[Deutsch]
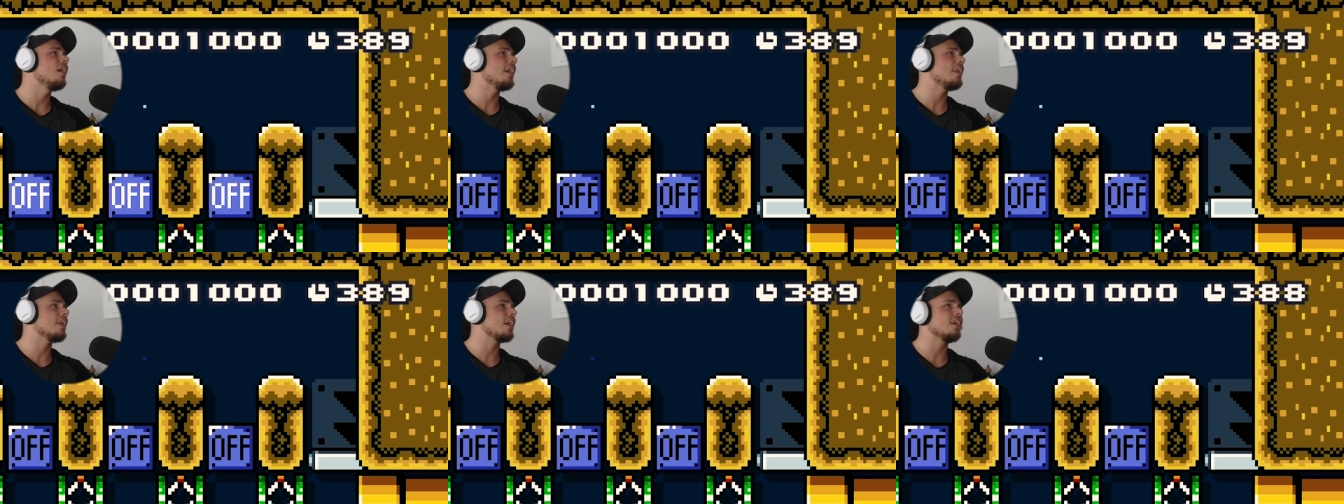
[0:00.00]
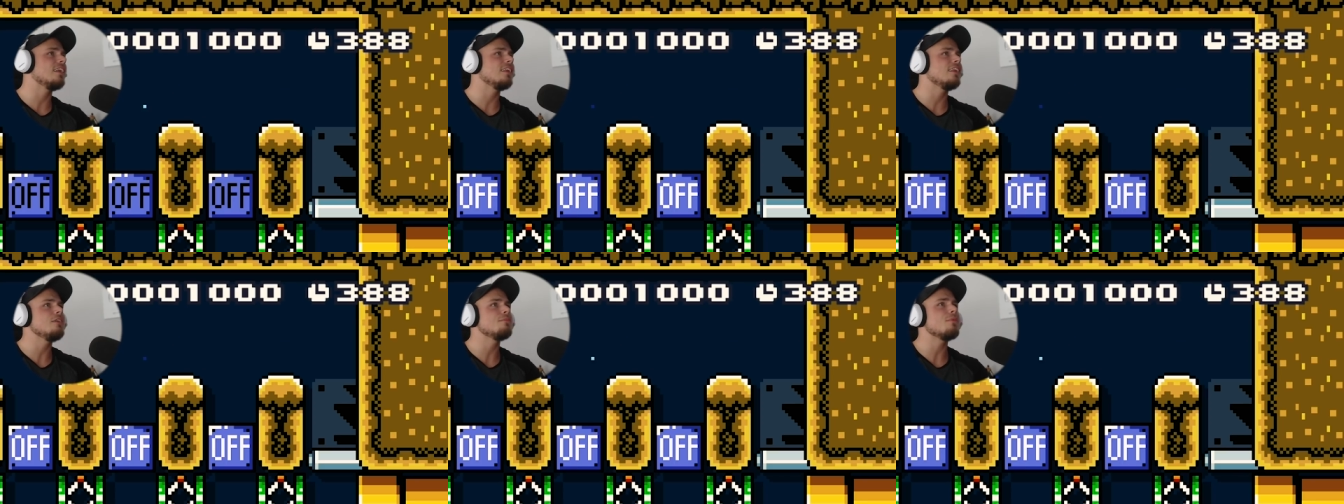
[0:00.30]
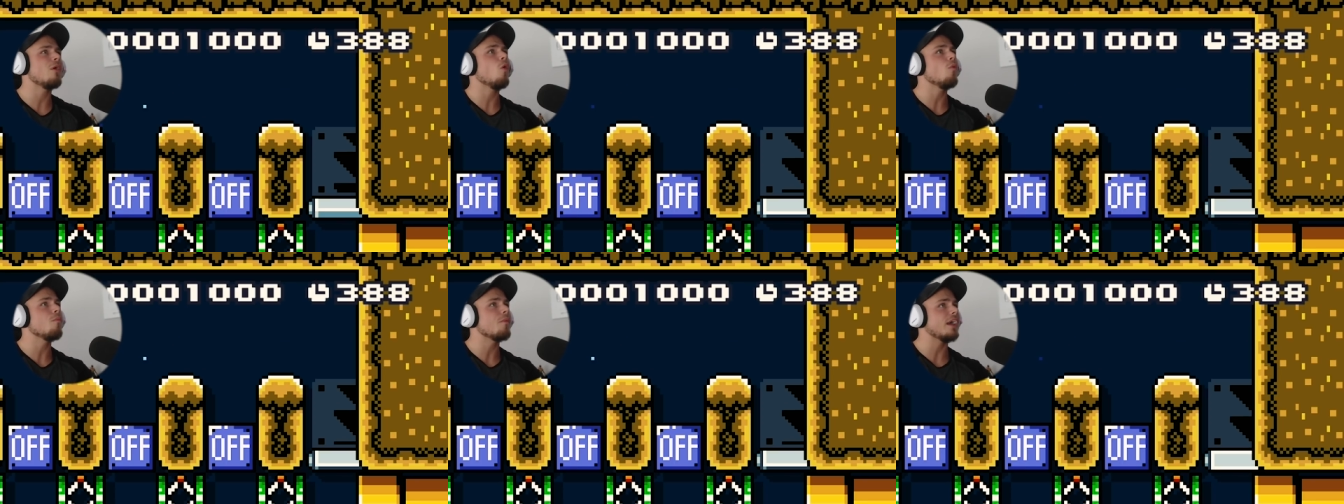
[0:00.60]
da kann ich
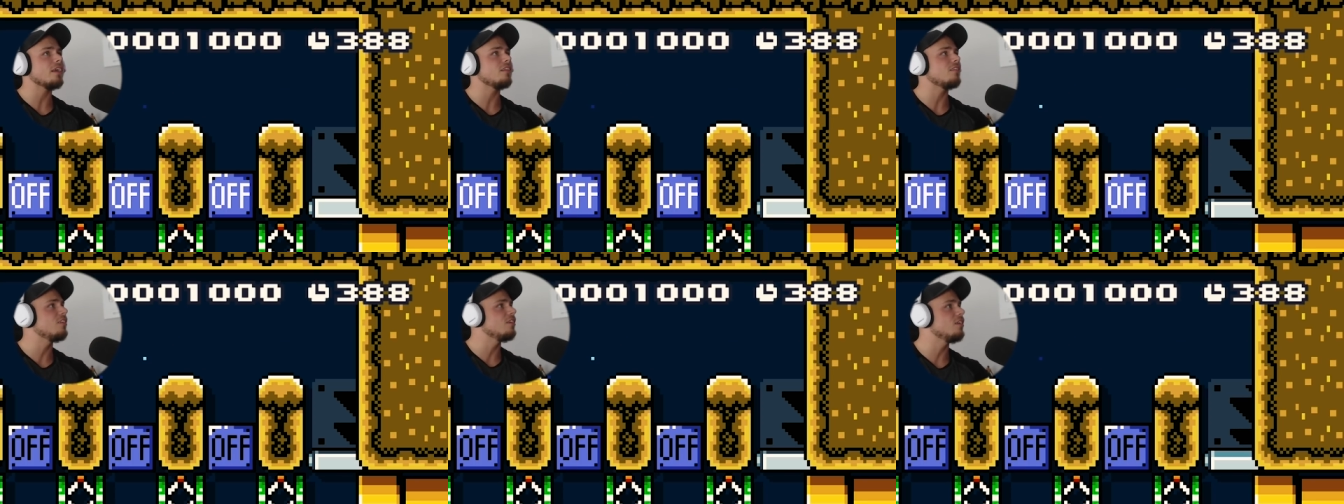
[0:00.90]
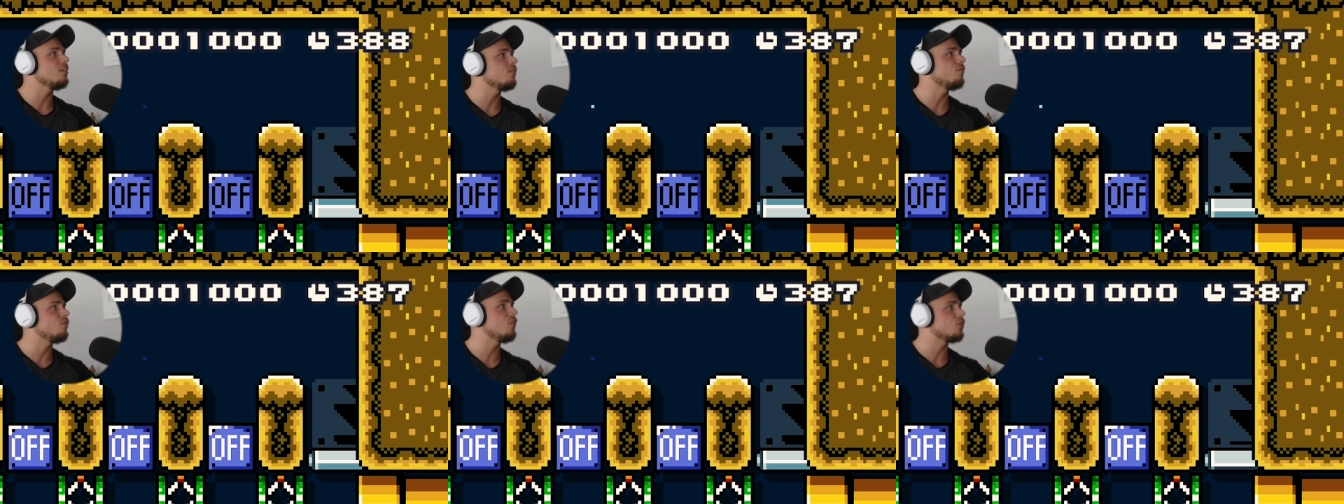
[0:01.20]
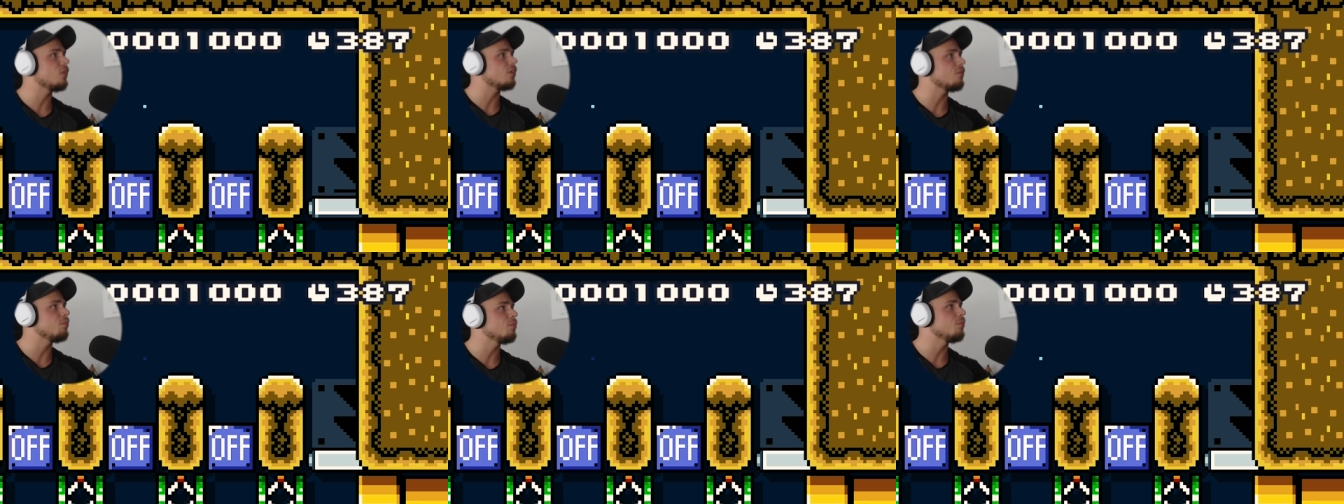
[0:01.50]
lieber oben rechts die
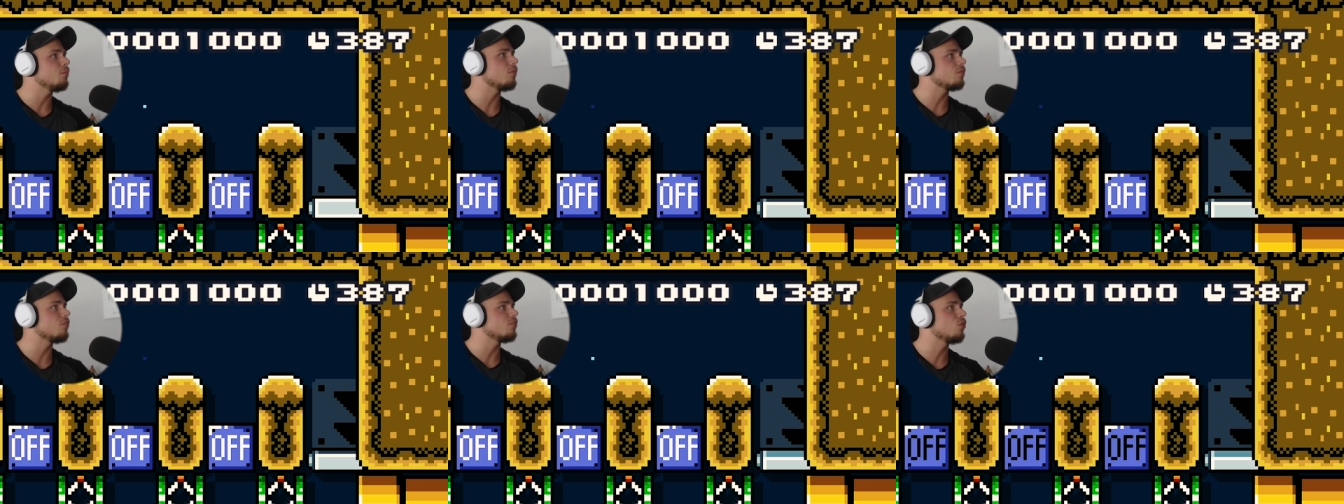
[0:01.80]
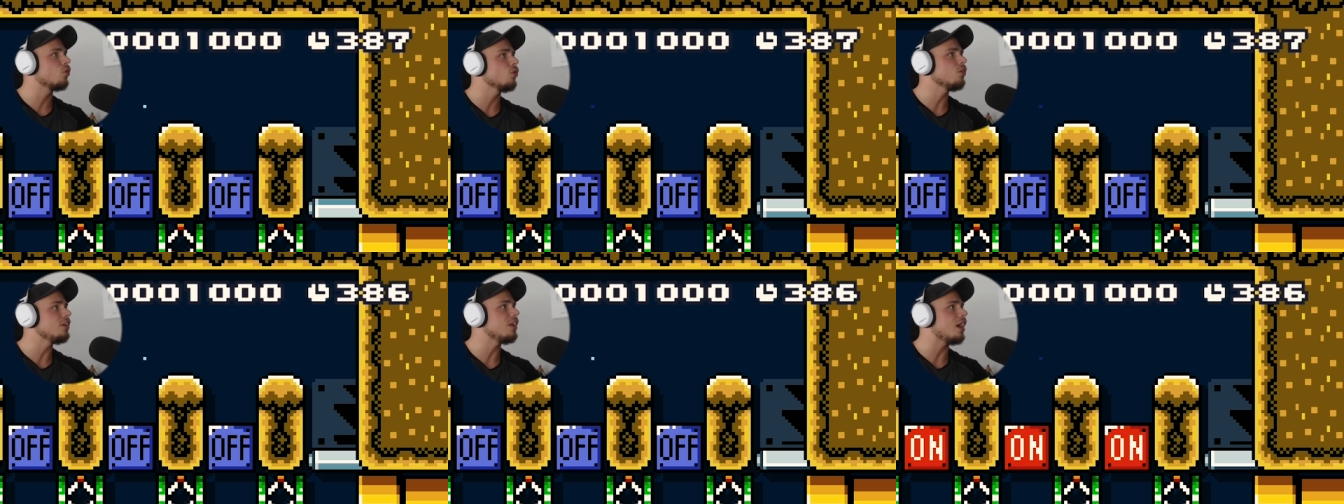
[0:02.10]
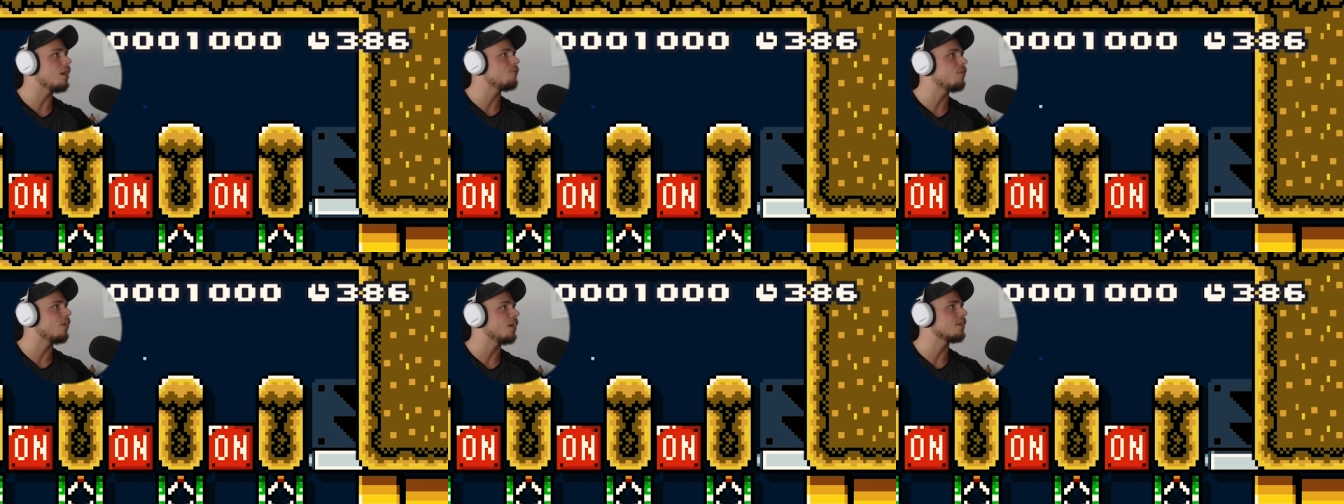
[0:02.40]
400 Sekunden
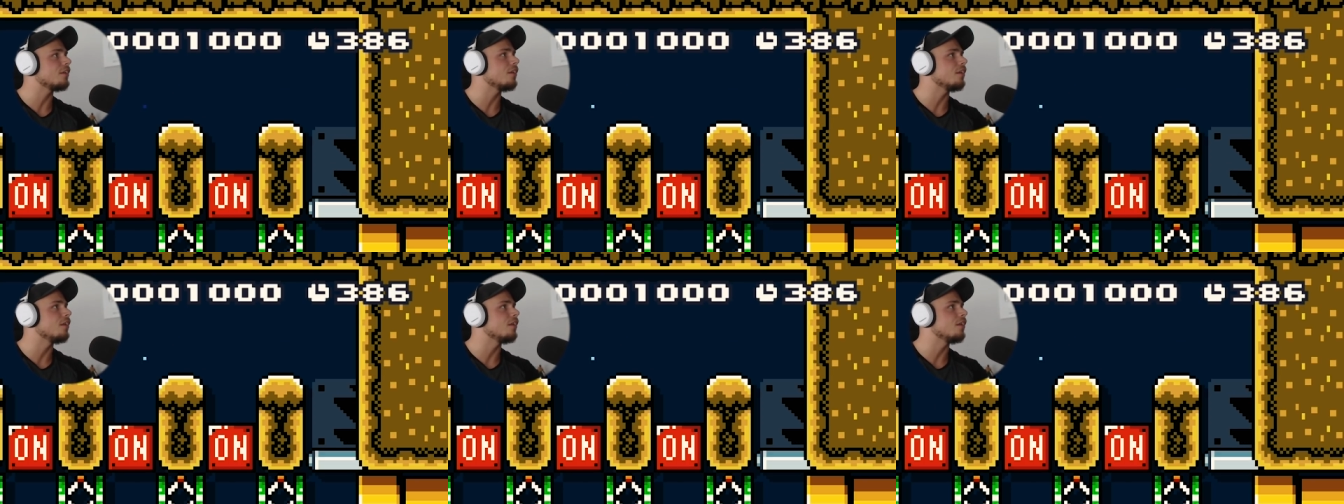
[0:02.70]
abwarten.